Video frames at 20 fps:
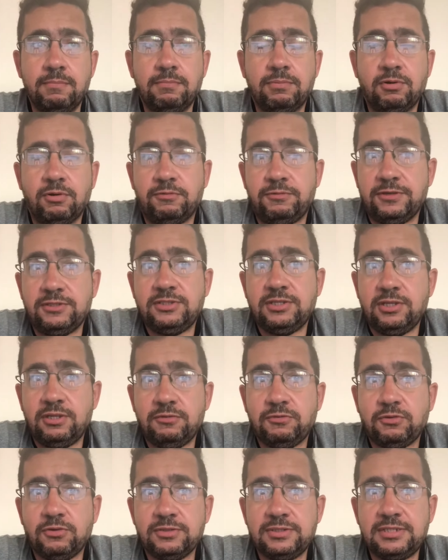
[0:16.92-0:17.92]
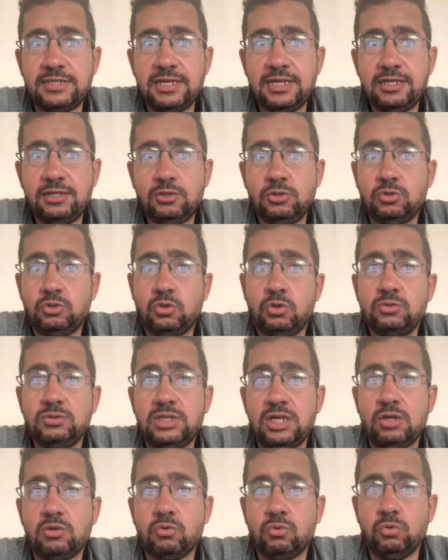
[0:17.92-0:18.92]
Professeur de français qui donne
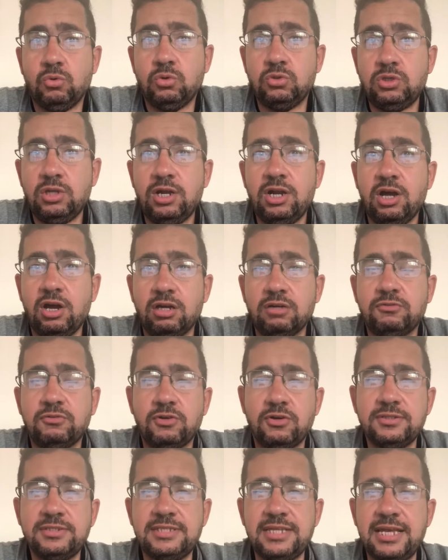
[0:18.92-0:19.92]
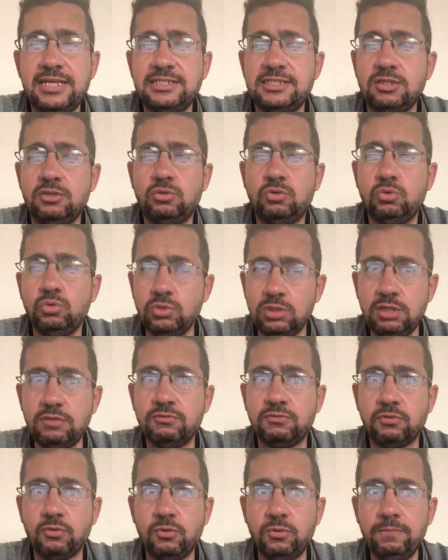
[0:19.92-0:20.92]
des cours de langue française à tout
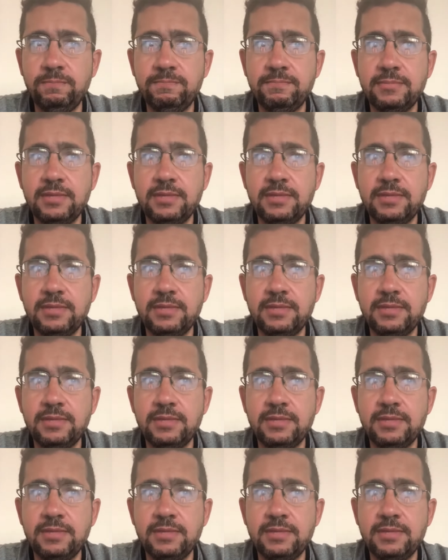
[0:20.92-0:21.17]
niveau,